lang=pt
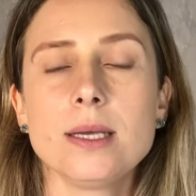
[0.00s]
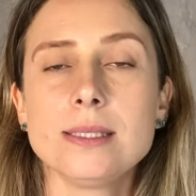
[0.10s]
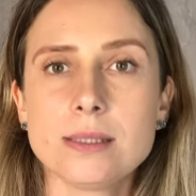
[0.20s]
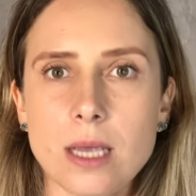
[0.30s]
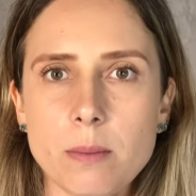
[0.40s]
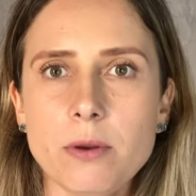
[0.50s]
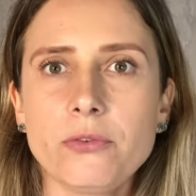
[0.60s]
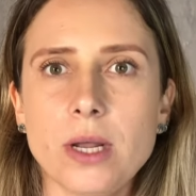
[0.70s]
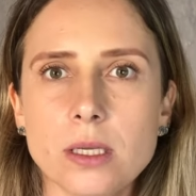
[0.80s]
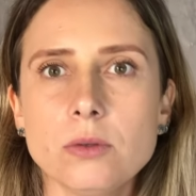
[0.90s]
e sempre
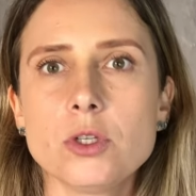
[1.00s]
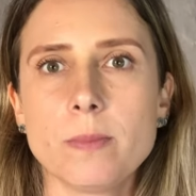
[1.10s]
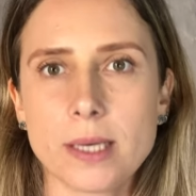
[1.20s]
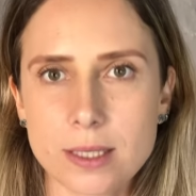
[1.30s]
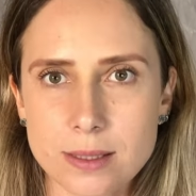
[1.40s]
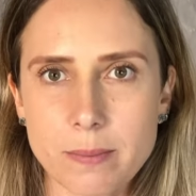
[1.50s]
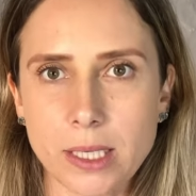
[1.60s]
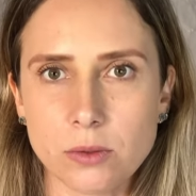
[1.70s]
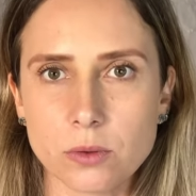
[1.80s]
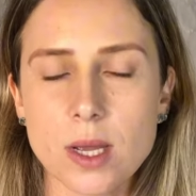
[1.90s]
falando de
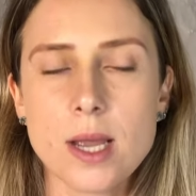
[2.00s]
emagrecimento,